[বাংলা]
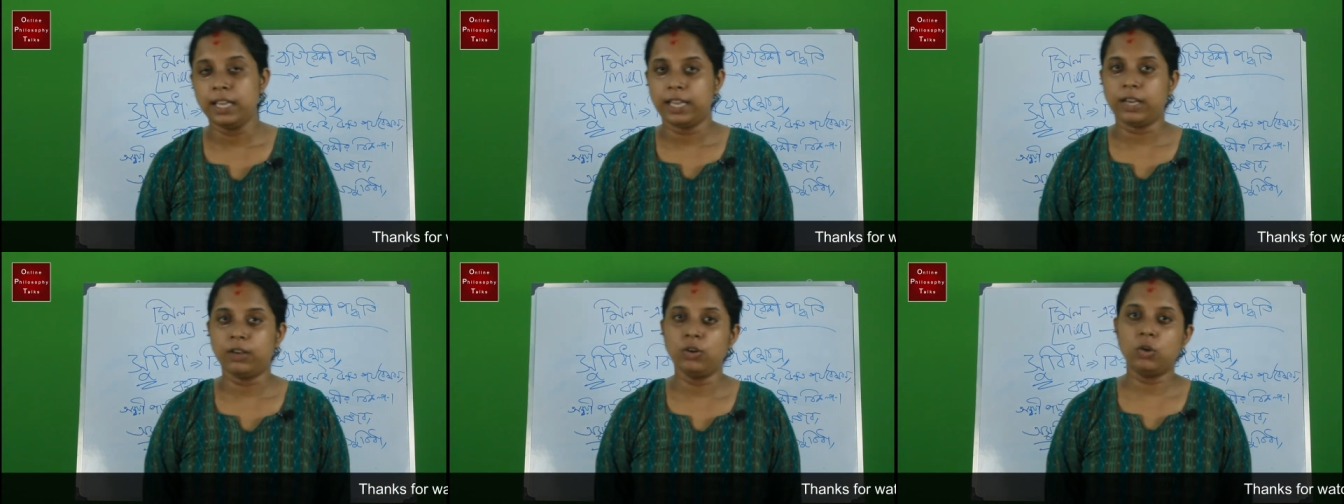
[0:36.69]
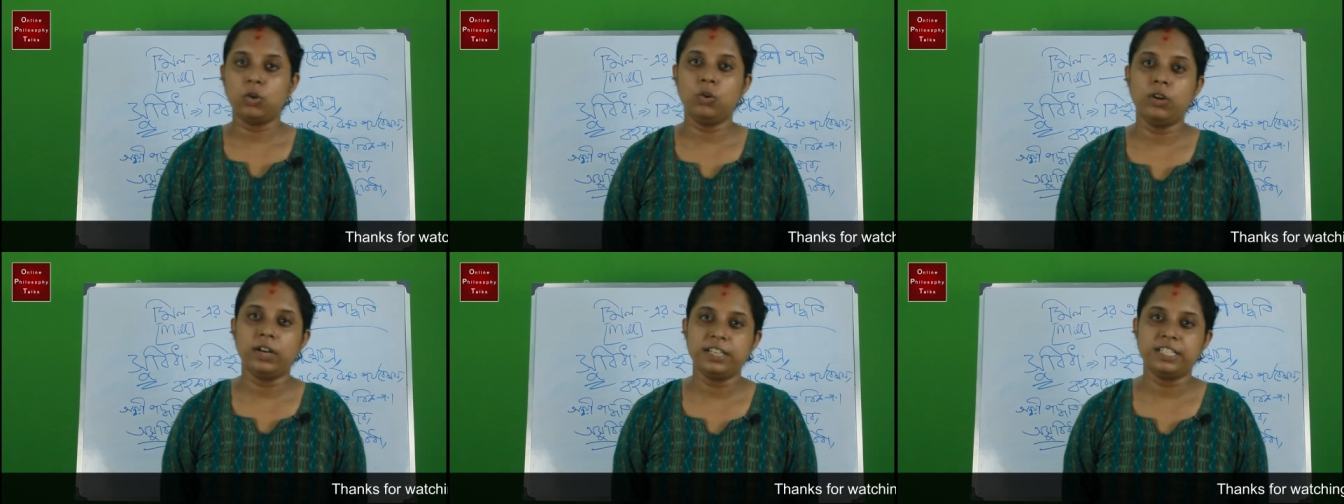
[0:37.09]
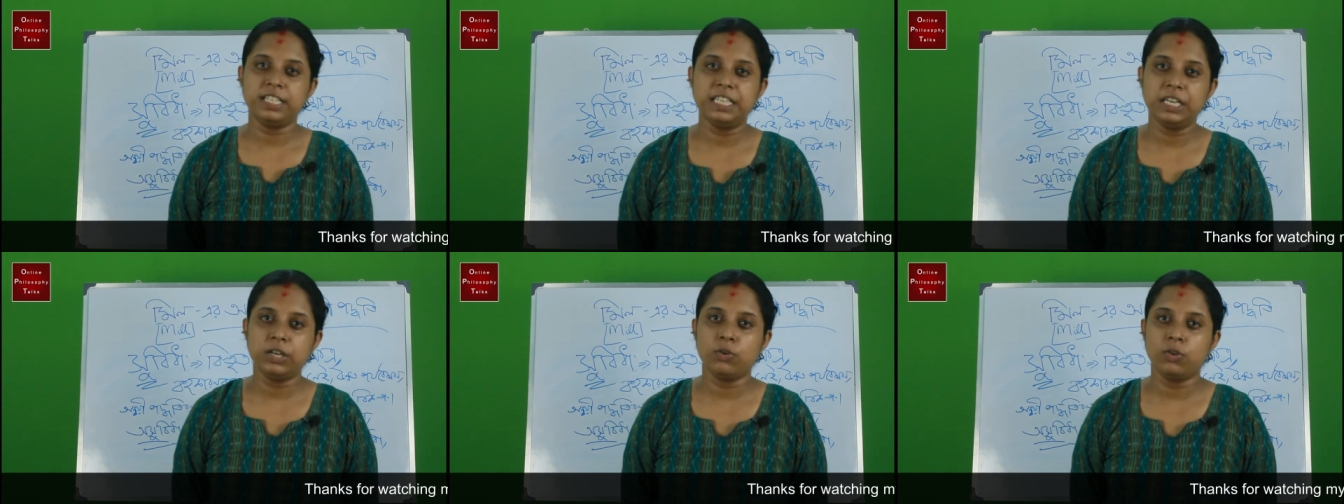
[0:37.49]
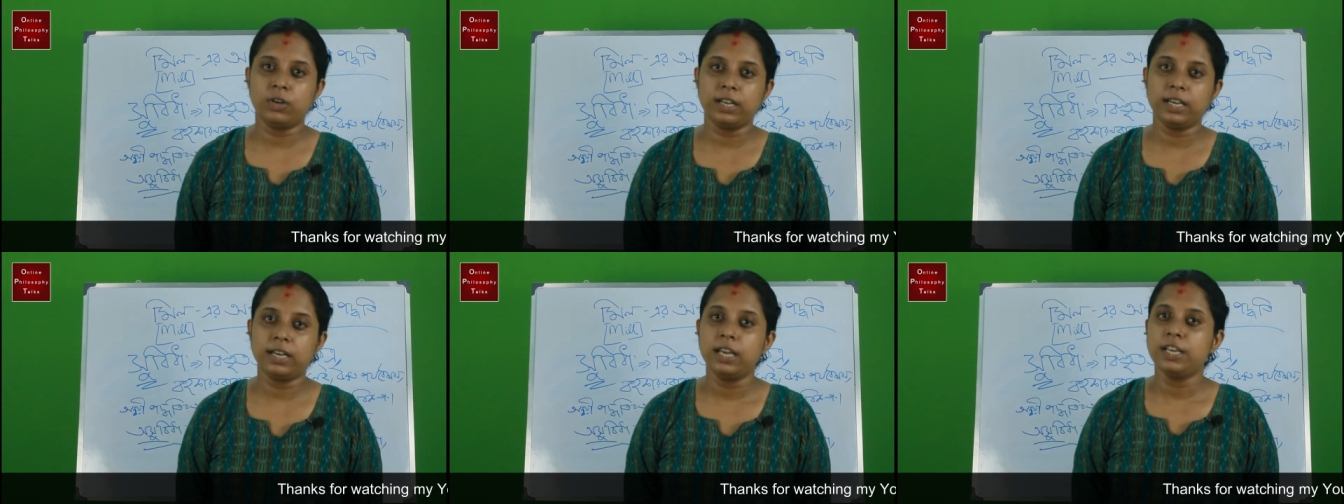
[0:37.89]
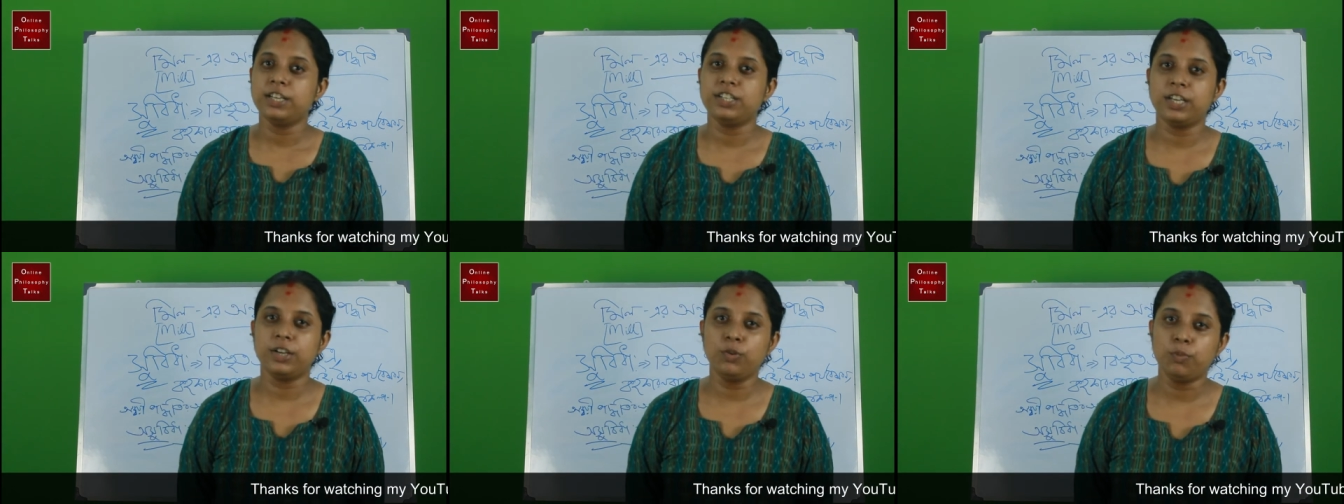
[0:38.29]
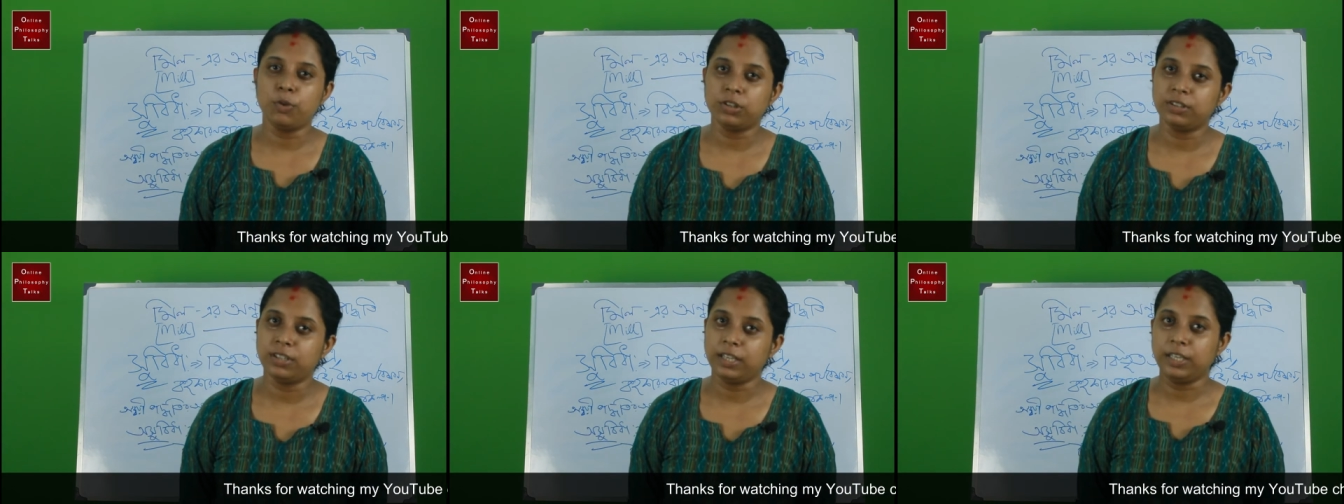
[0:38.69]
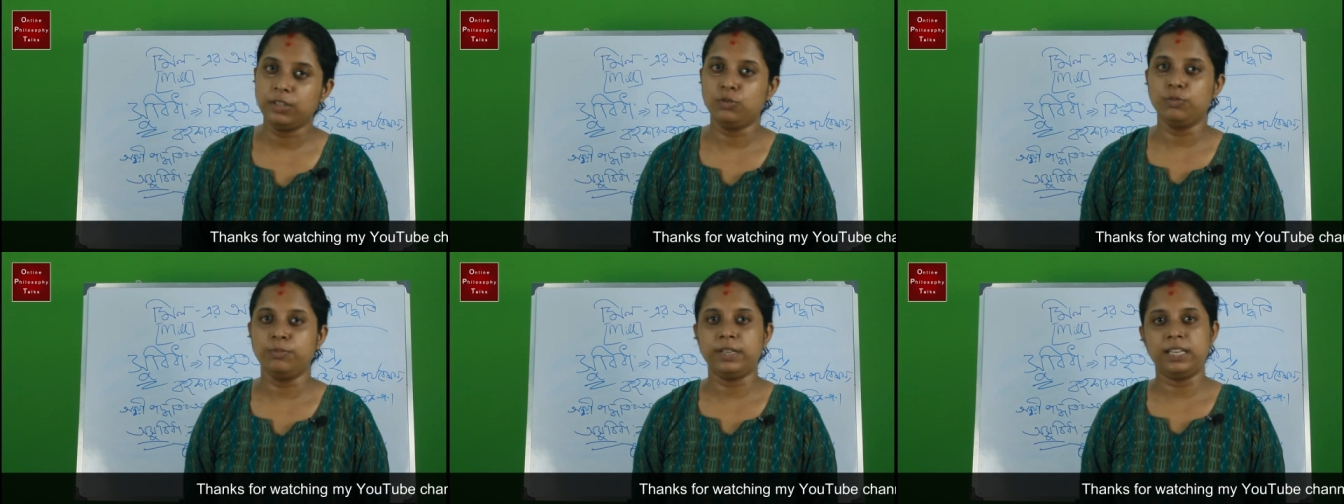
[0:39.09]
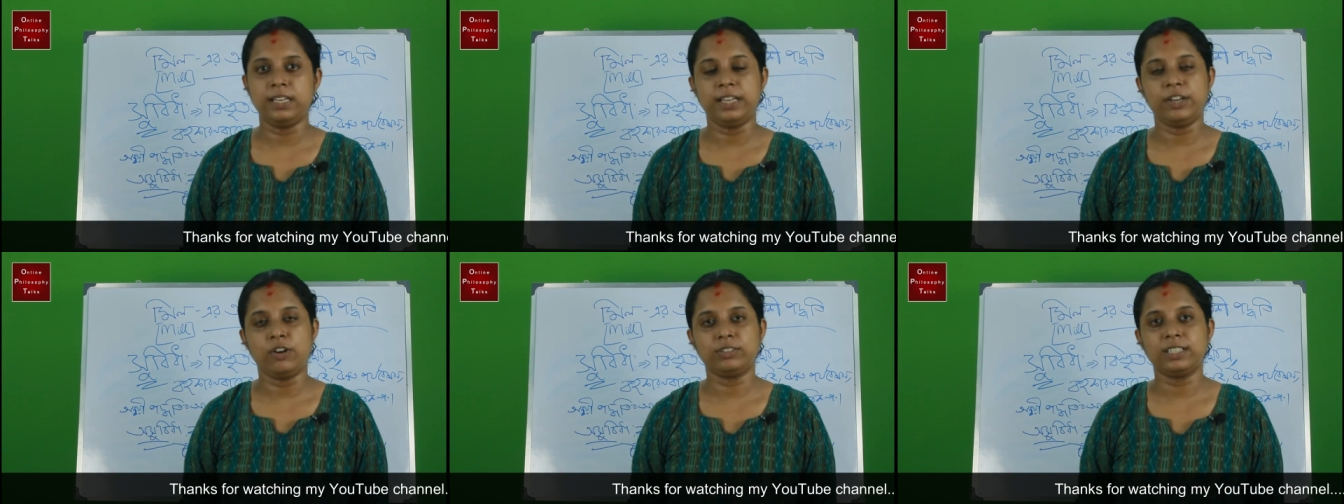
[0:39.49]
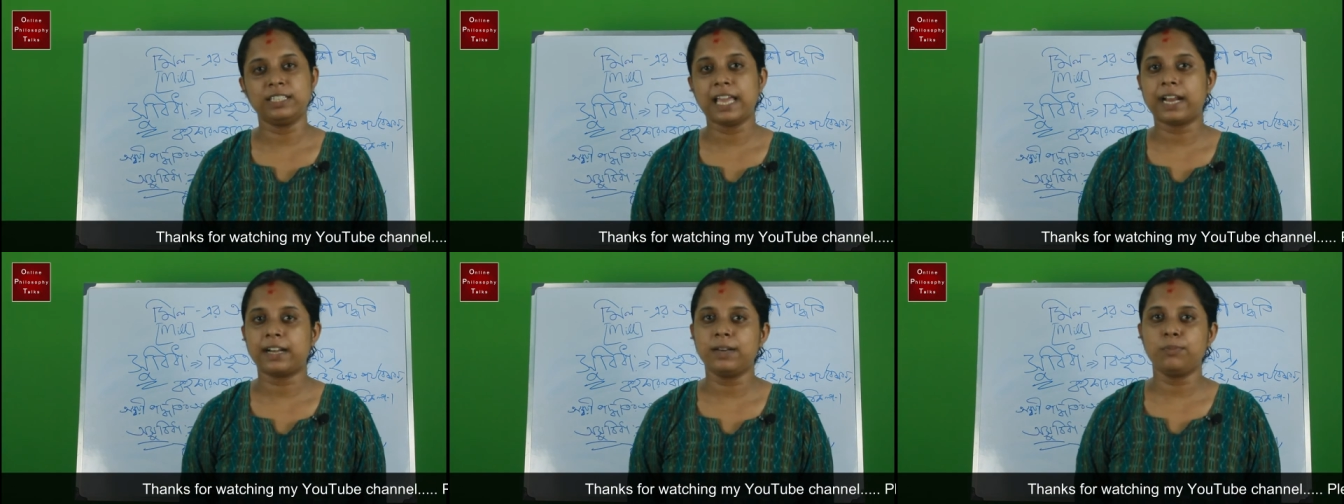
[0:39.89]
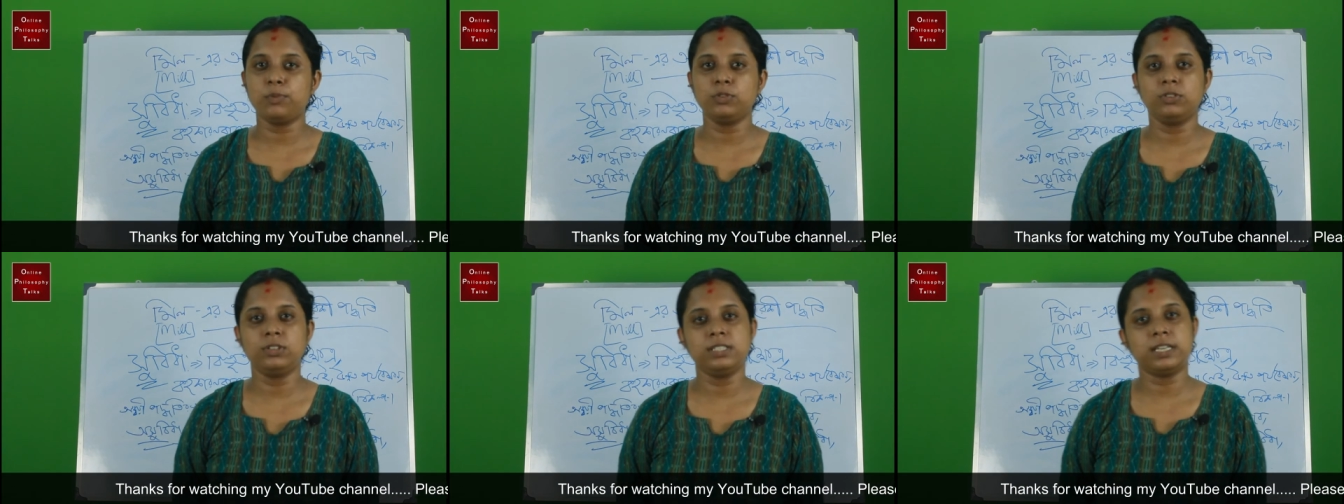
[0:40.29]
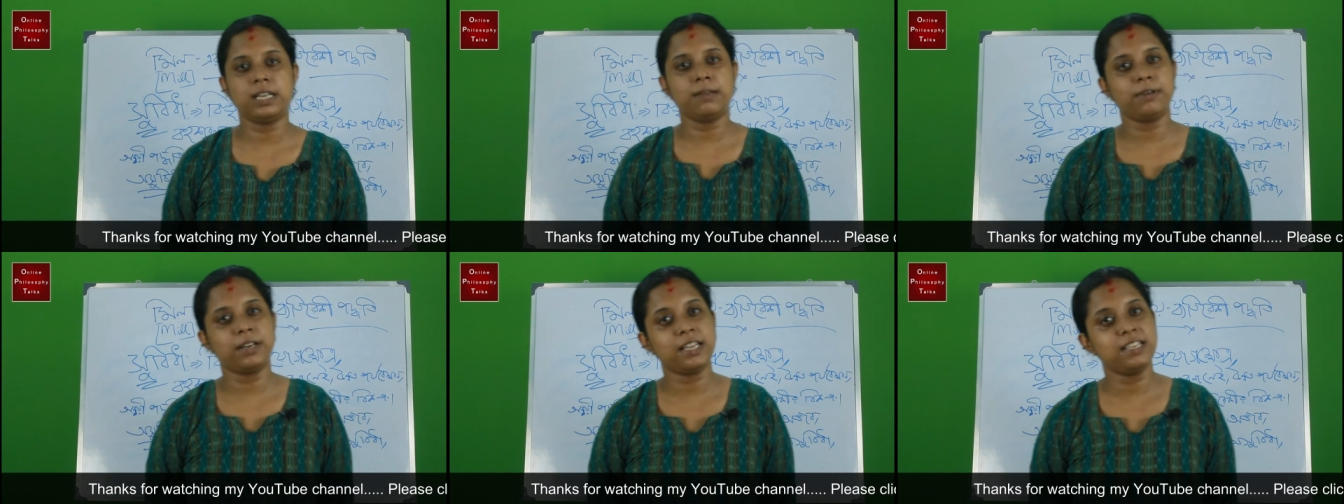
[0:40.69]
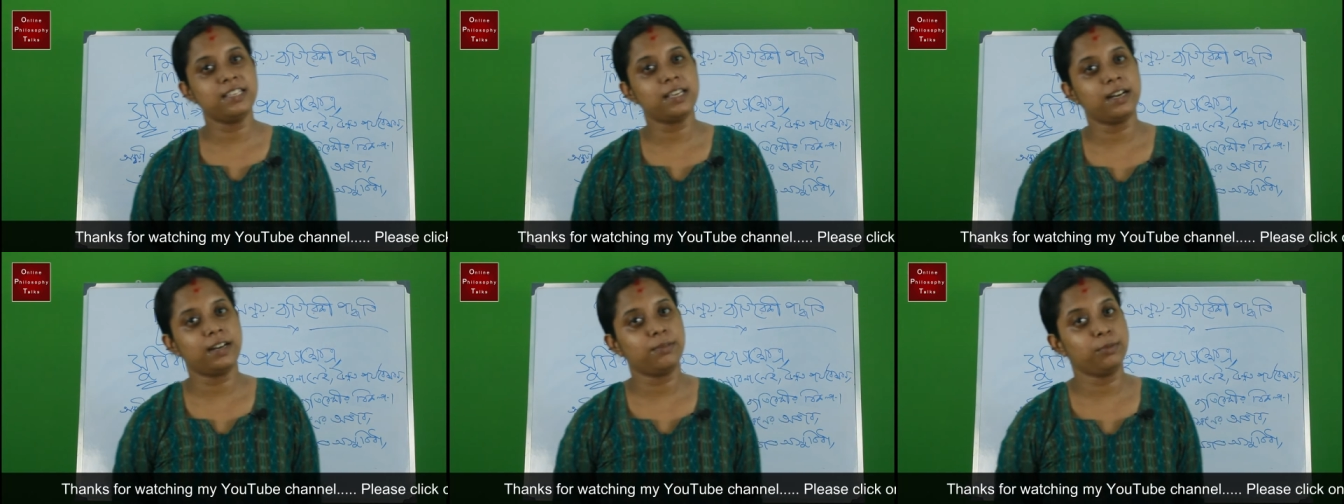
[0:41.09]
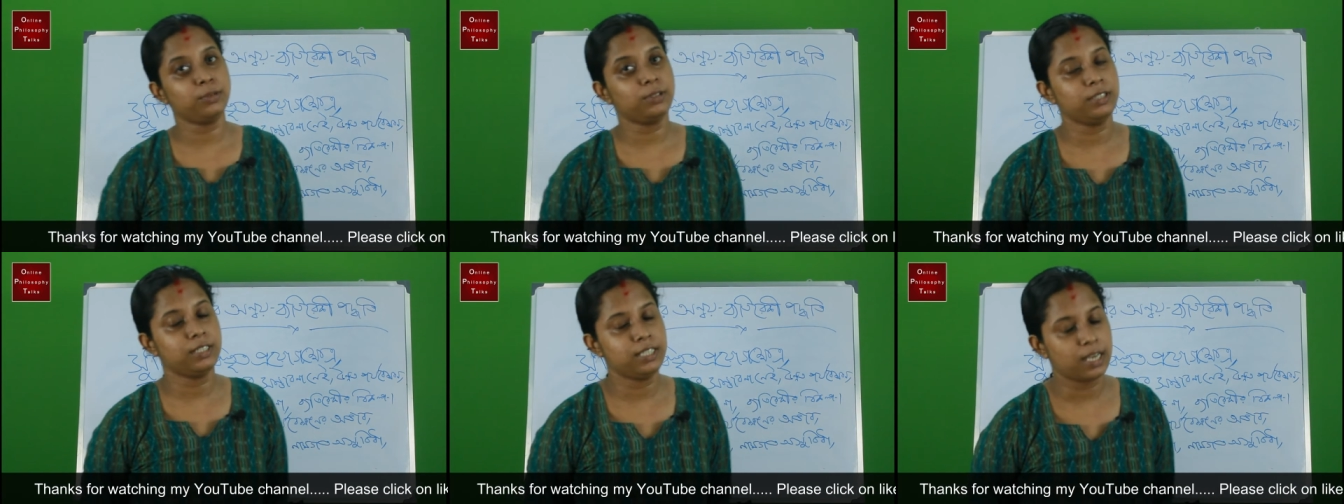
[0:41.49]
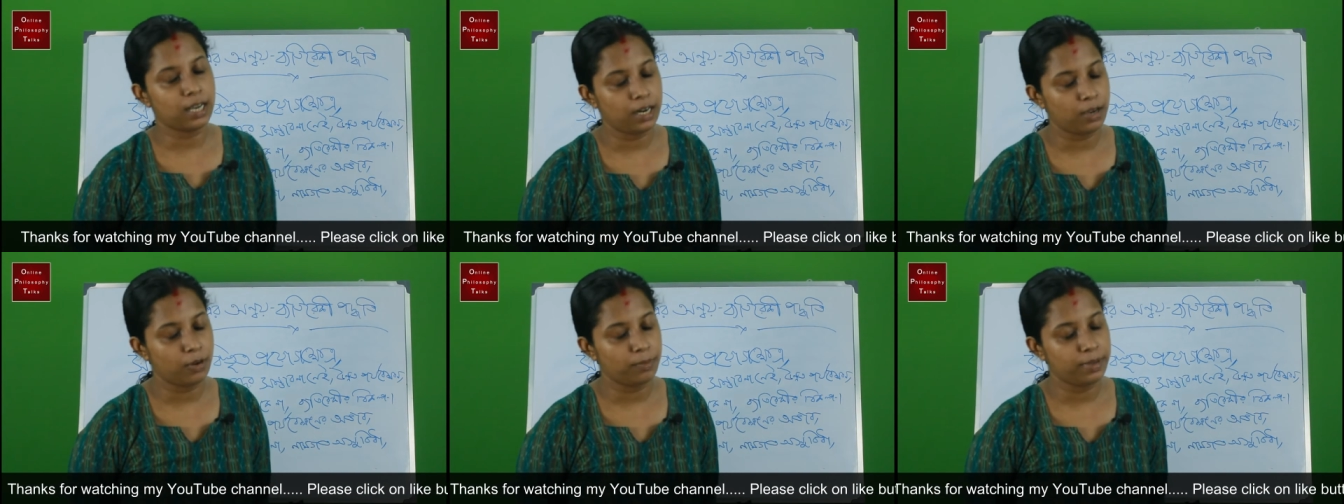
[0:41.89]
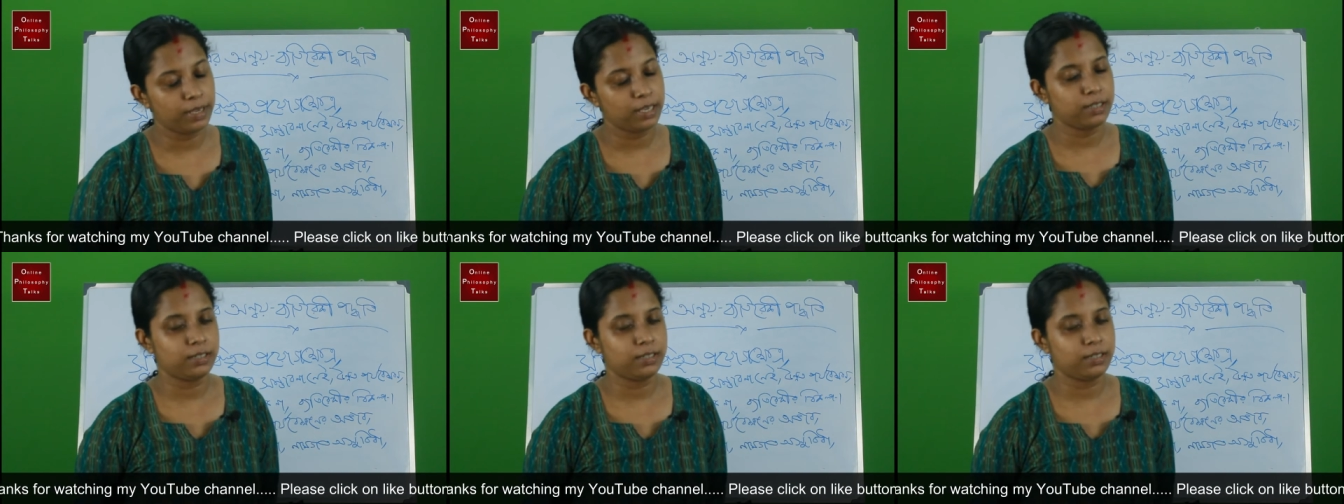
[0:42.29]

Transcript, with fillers: এগুলোর কোনোটার সাথেই কোনোটা সেরূপ অর্থে কিন্তু মিল নেই অর্থাৎ একটা পদ্ধতি জানা মানেই যে আর একটা পদ্ধতি জানা হবে